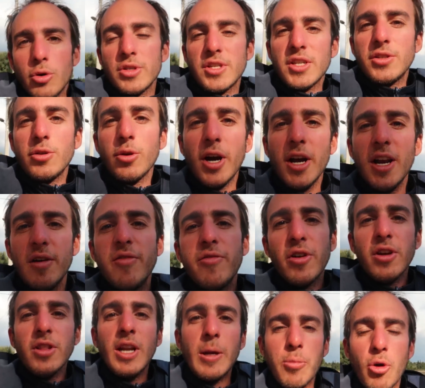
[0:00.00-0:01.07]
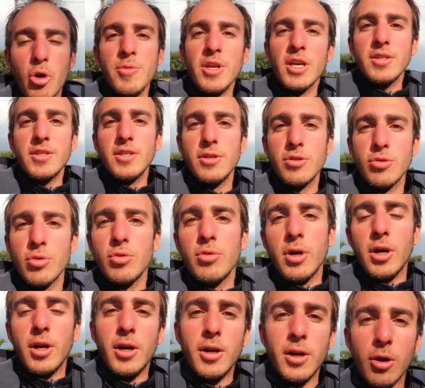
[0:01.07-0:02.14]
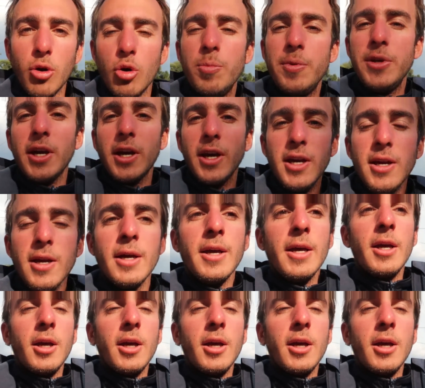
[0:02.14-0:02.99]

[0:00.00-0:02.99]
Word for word: ça sera la fin de la première saison au Pirée